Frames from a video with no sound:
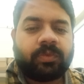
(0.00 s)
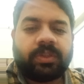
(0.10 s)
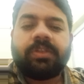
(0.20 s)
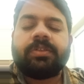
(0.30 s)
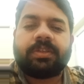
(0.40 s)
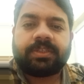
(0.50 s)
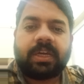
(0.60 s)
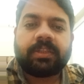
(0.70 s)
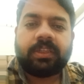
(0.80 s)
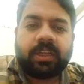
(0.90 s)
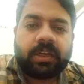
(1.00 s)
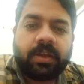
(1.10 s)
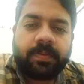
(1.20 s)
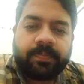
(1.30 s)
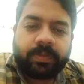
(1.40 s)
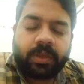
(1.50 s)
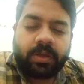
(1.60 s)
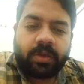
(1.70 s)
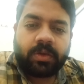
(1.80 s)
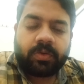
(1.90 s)
तीन से चार दिन है ना
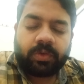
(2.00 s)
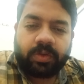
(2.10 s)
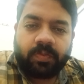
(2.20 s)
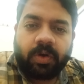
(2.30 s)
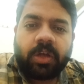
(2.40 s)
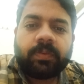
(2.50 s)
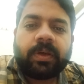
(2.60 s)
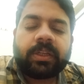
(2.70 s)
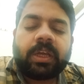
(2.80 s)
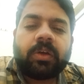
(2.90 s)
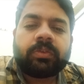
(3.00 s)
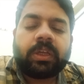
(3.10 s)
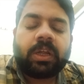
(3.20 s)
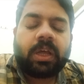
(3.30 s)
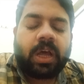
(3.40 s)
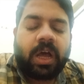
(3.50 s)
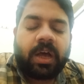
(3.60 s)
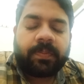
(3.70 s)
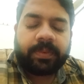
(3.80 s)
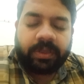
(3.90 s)
क्योंकि बहुत बार क्या होता है ना
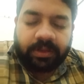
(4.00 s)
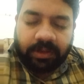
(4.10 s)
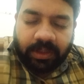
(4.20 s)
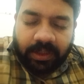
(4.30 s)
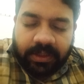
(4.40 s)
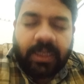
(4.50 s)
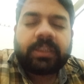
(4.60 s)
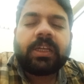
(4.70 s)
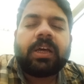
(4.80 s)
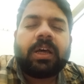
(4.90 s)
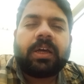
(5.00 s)
आप इतने ज़्यादा